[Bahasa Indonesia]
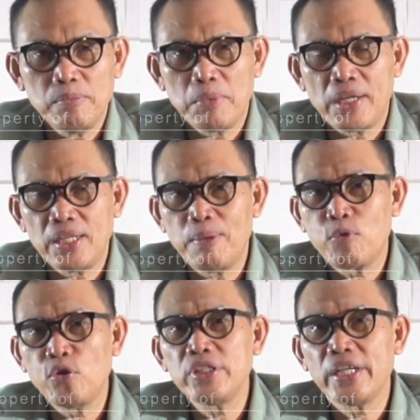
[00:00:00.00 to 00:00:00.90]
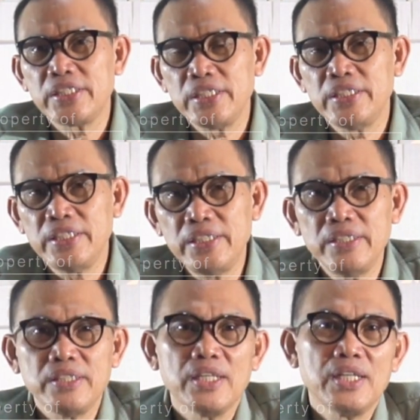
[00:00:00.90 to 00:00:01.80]
Maka dalam konteks
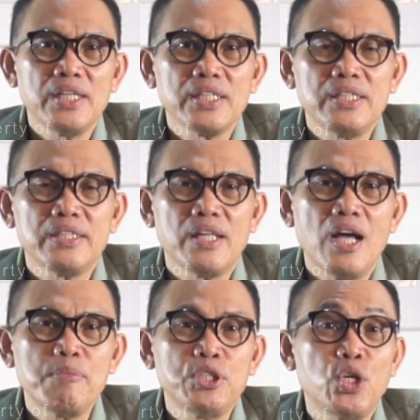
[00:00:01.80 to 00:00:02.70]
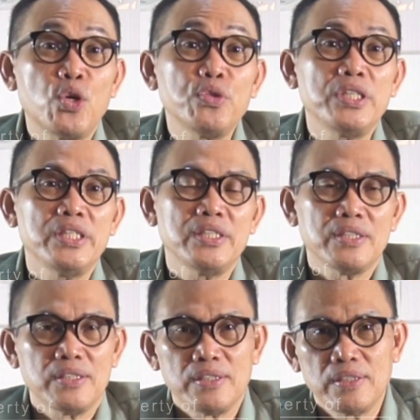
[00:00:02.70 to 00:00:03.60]
ini kita menyoroti
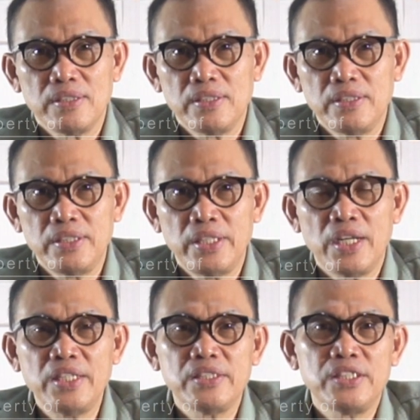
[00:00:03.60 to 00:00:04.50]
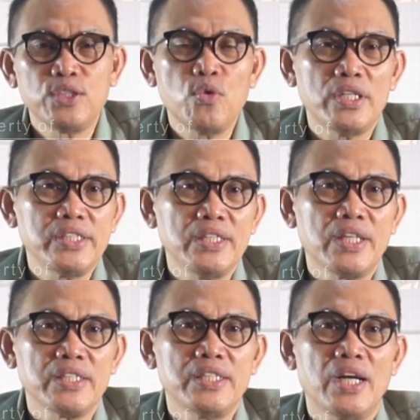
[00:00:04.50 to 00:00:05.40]
dengan situasi yang
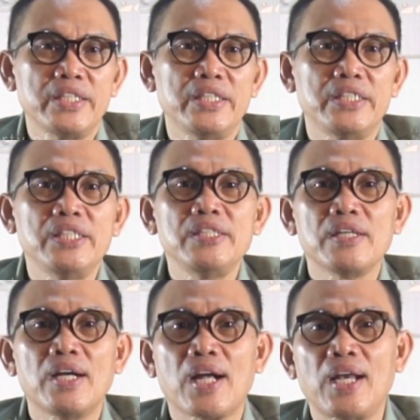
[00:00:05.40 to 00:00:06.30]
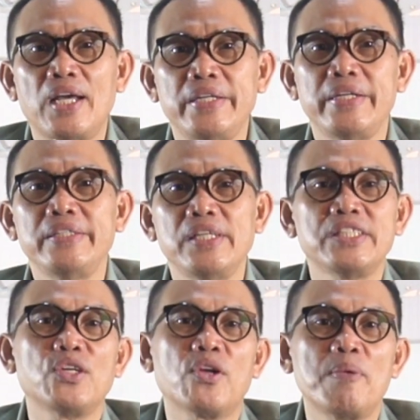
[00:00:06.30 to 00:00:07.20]
terjadi ini akan lahirnya
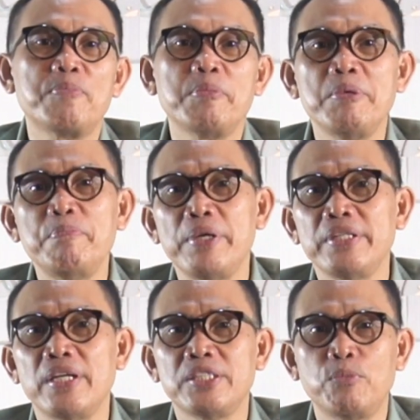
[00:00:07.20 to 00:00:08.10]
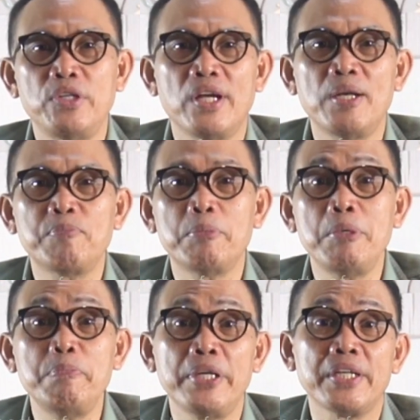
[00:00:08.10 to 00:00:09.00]
seorang pemimpin yang disebut dengan
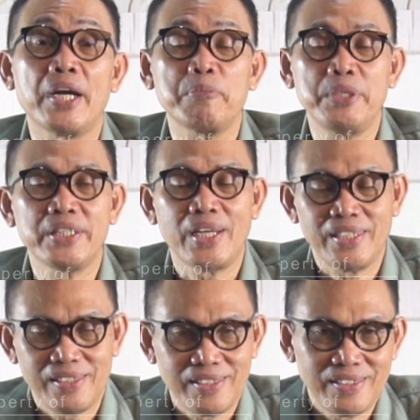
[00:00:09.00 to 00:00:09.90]
pemimpin karbitan.